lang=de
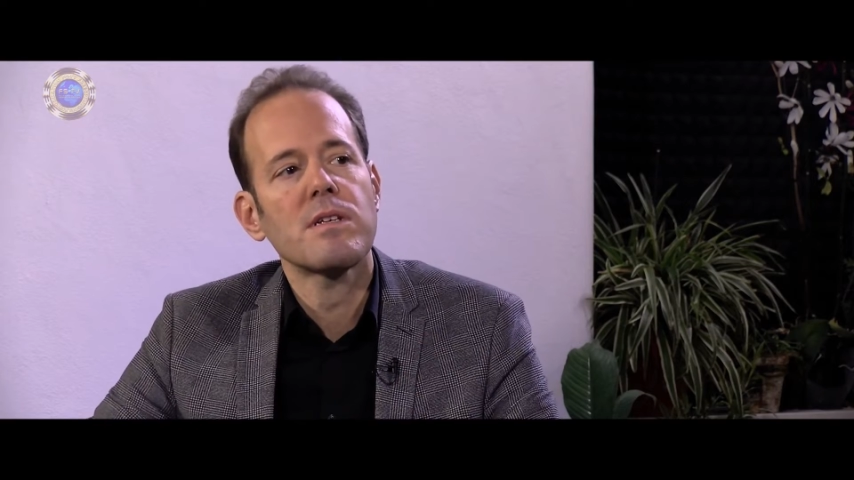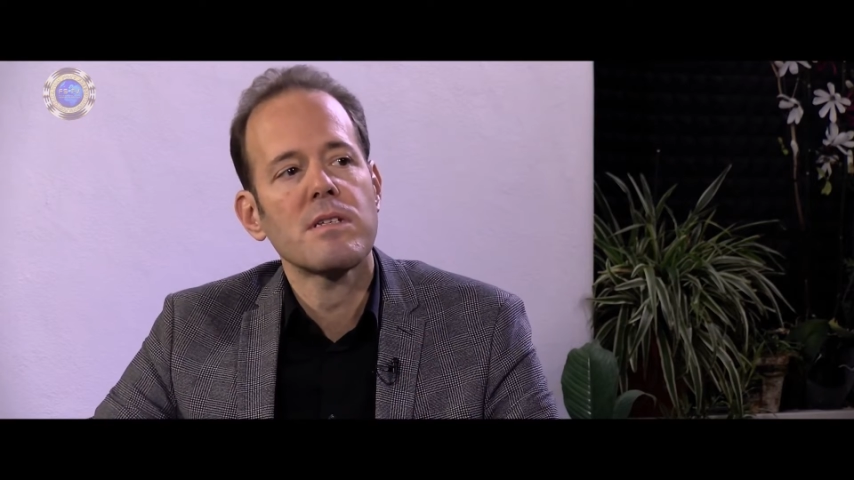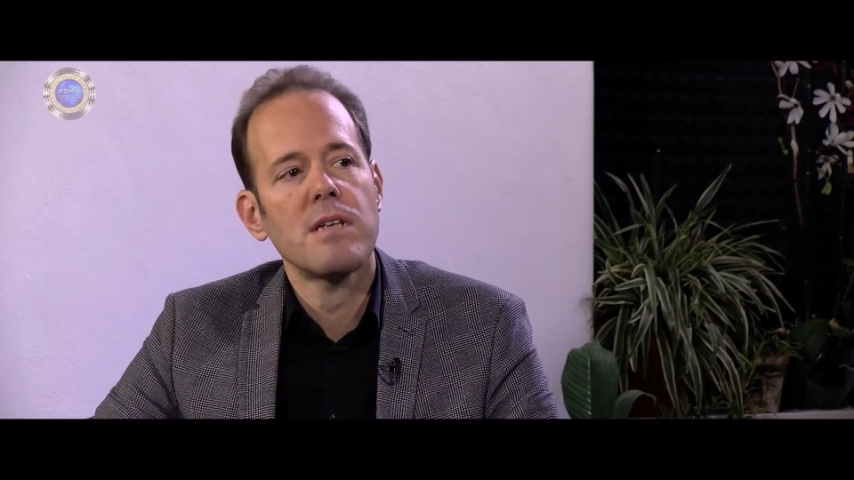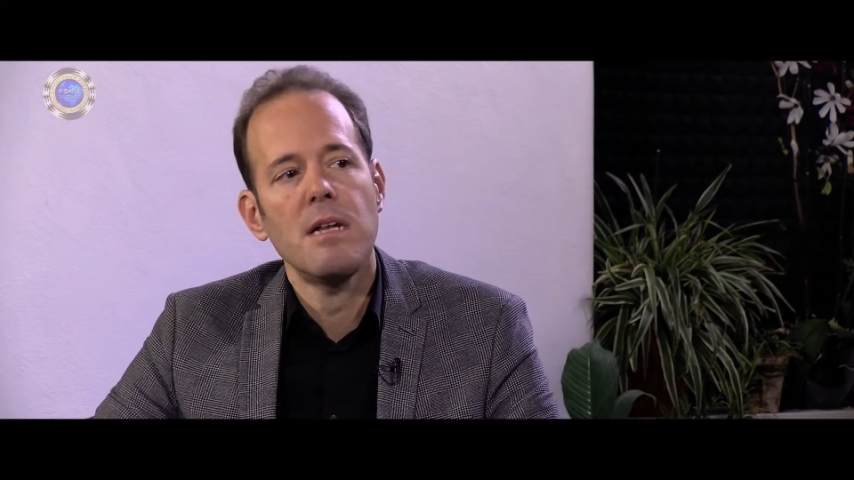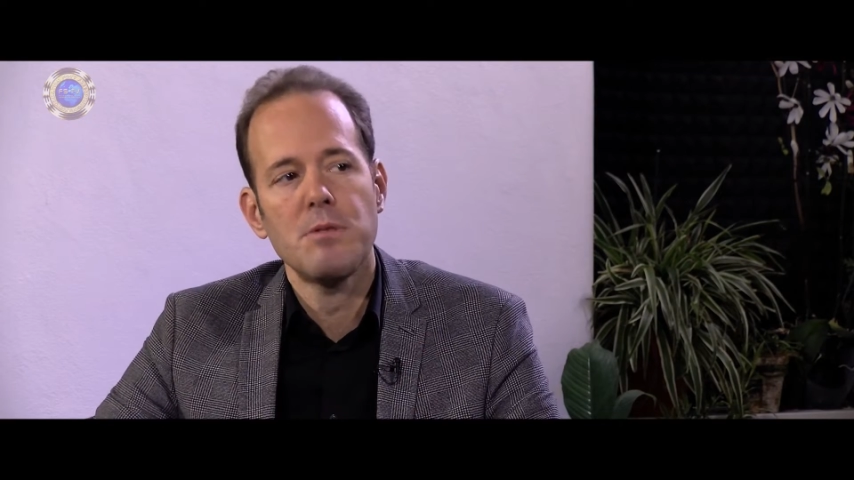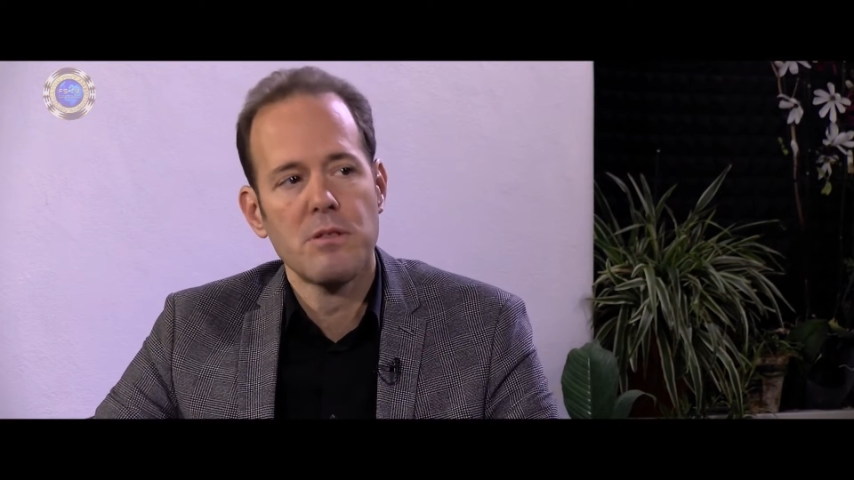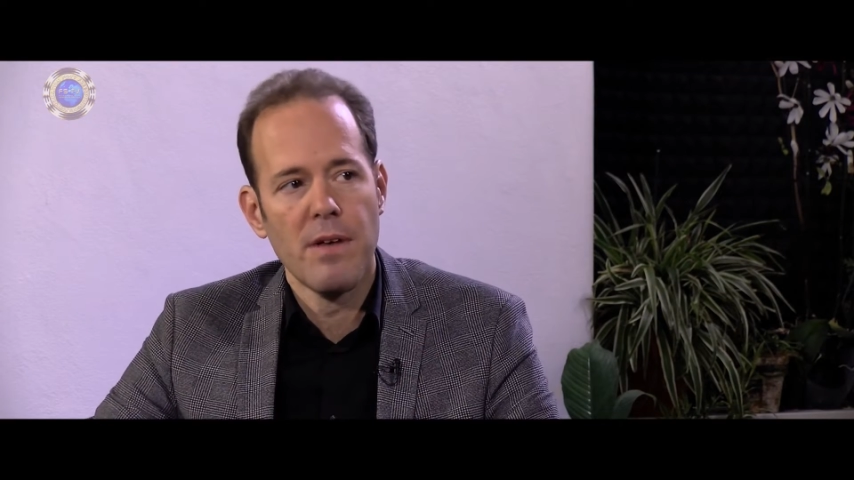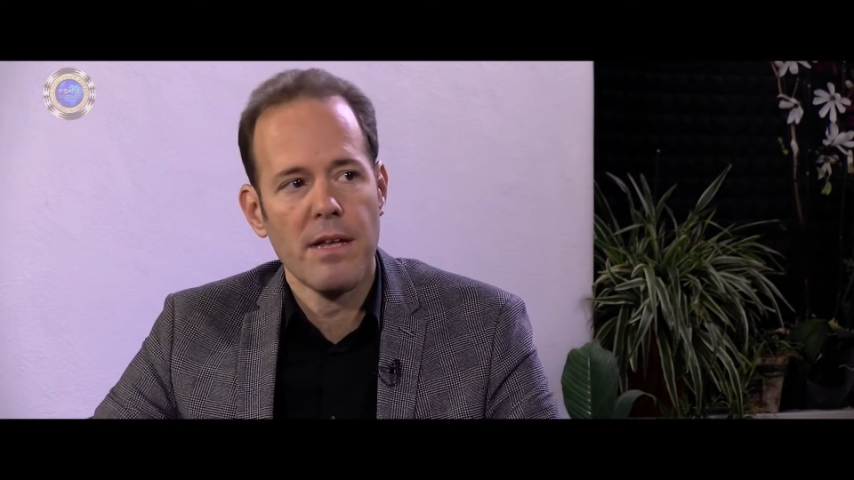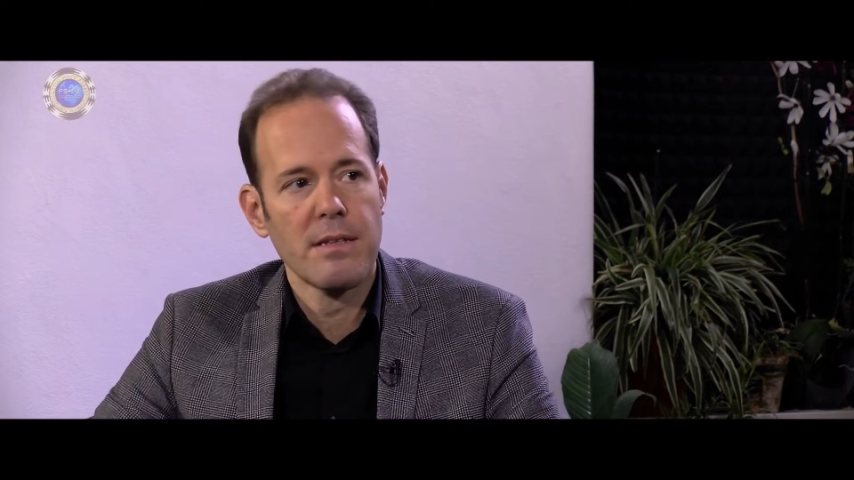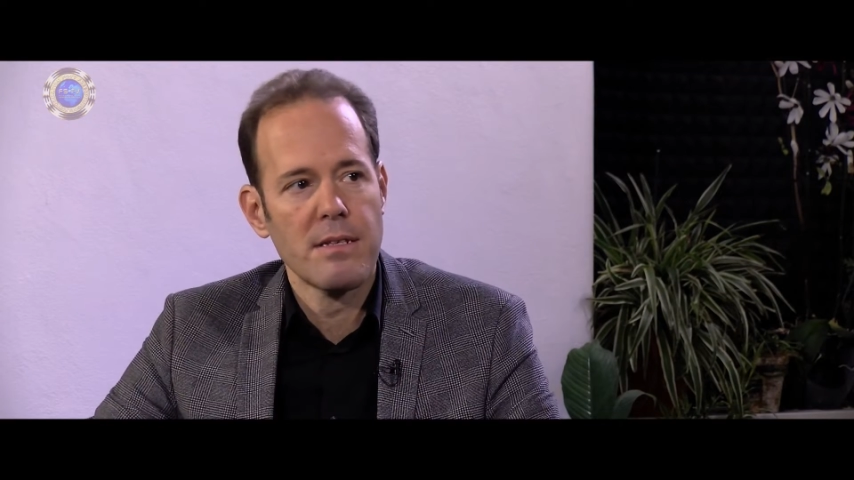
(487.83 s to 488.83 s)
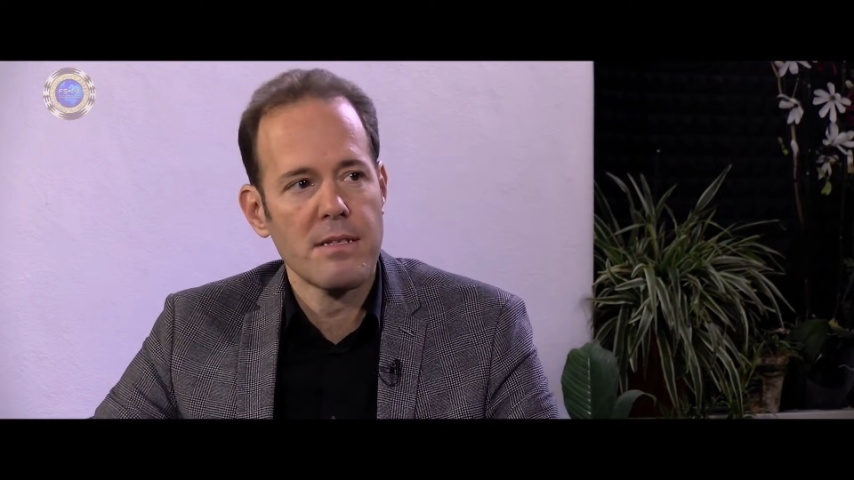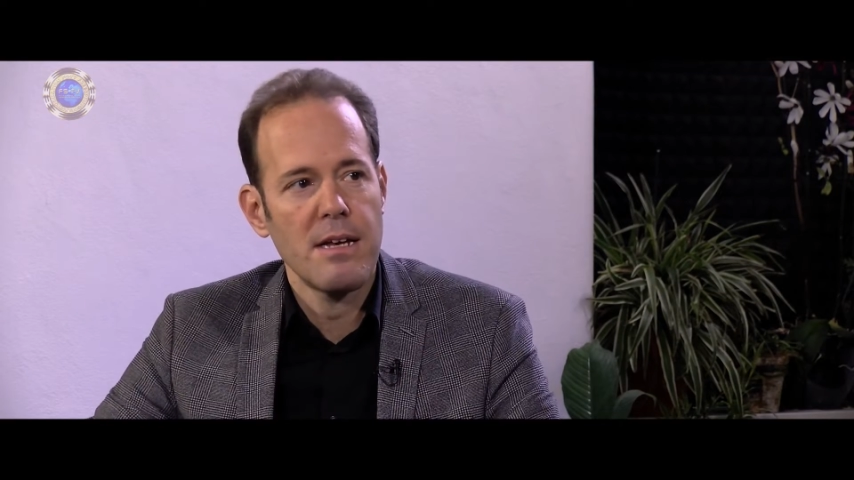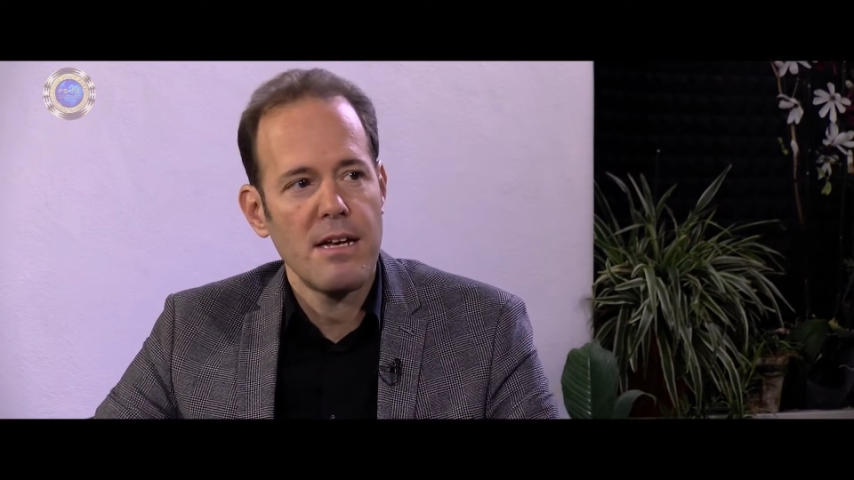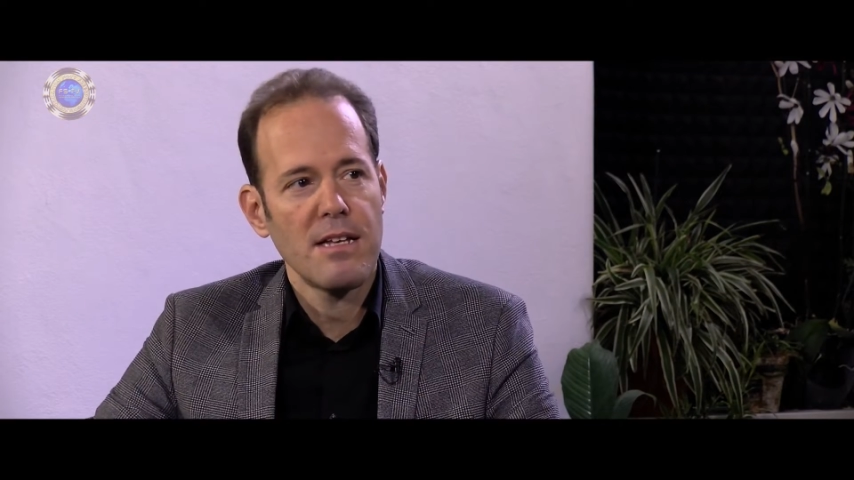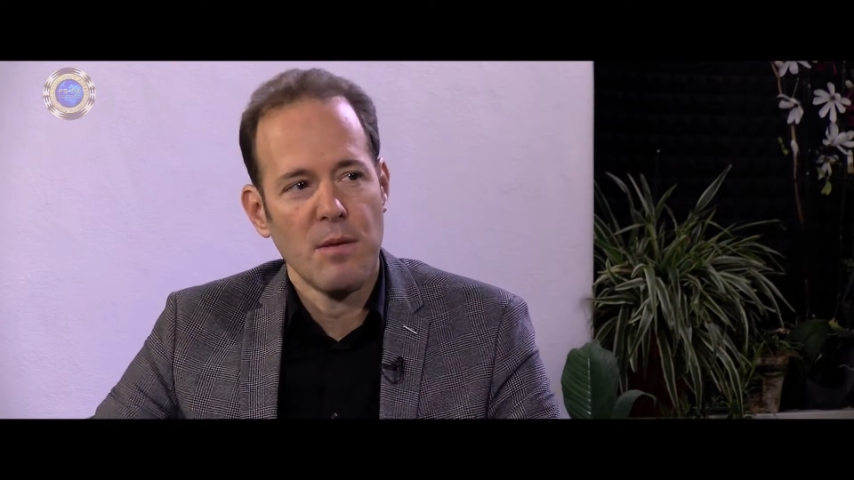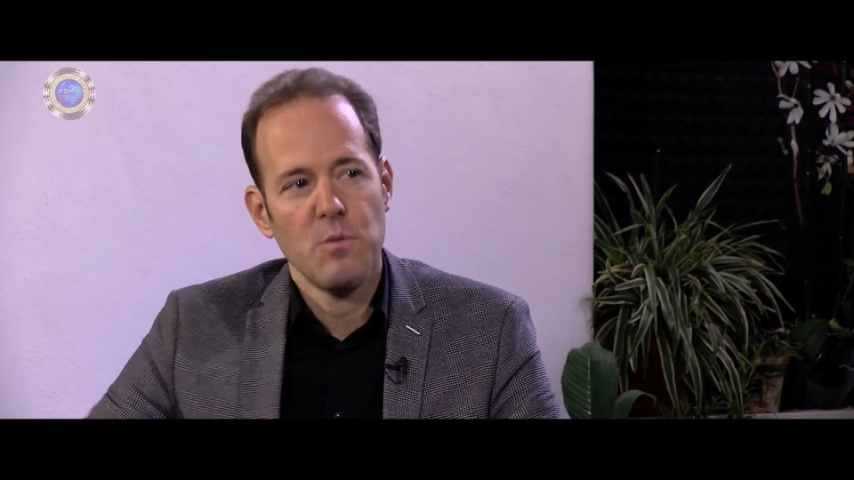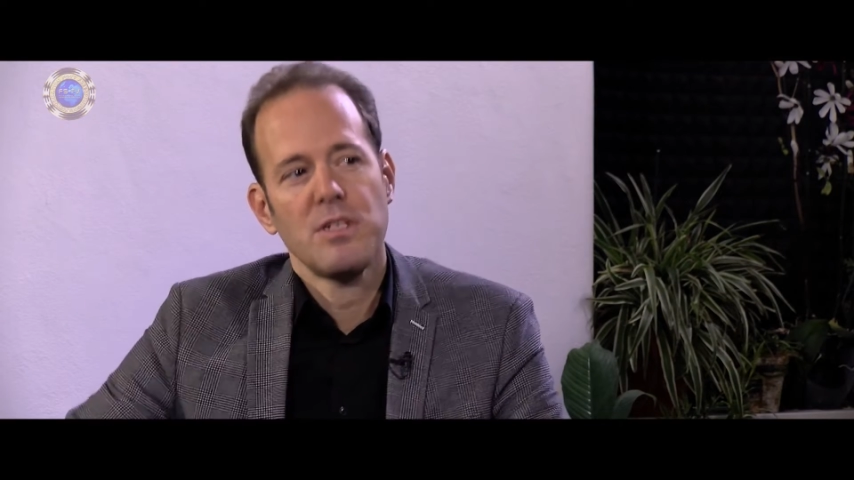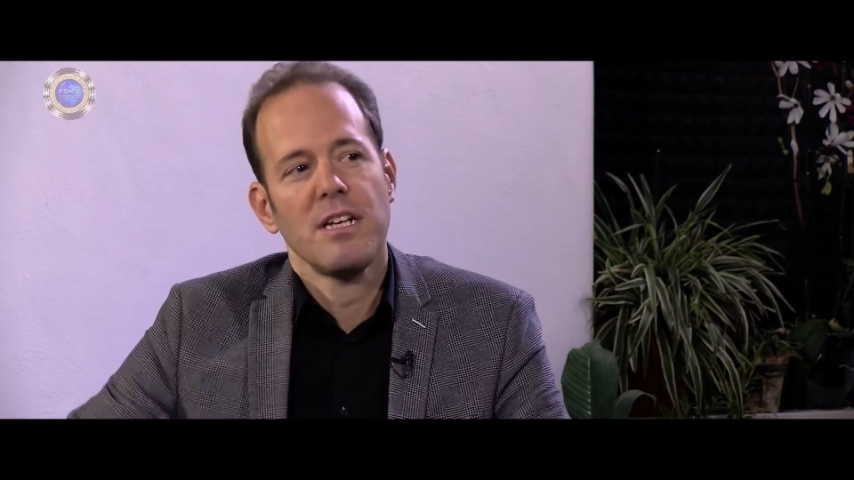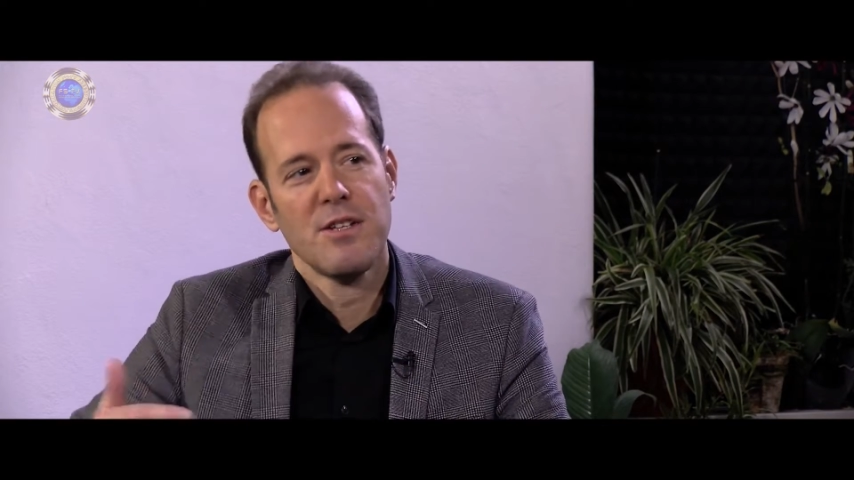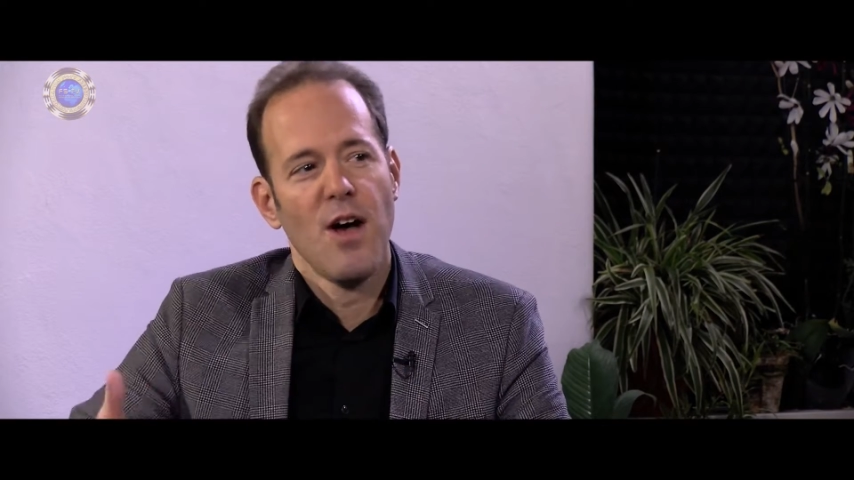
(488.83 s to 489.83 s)
des Selbstwertes. Da
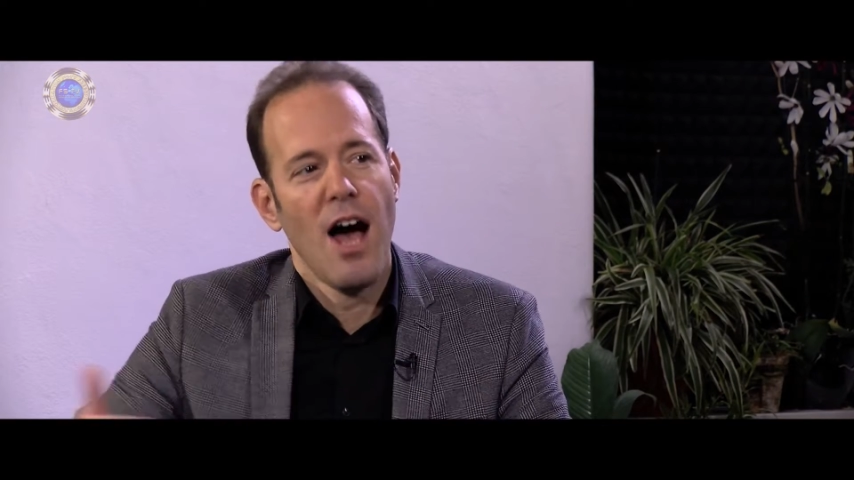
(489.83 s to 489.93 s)
muss ich also